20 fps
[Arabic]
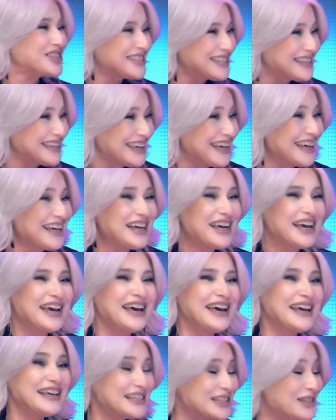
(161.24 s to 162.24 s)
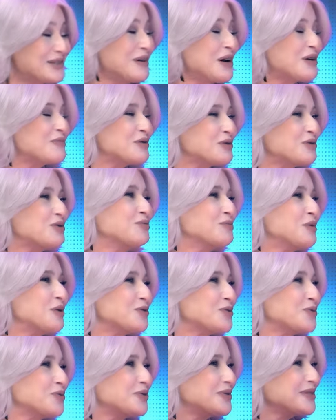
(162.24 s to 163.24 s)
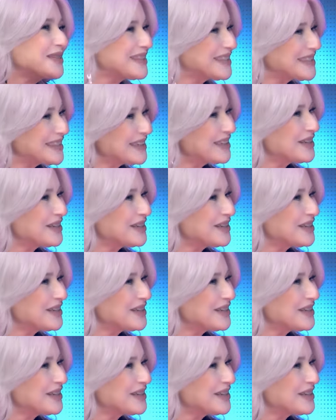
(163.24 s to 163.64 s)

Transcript: الشيء آه، اسمك بيكون موجود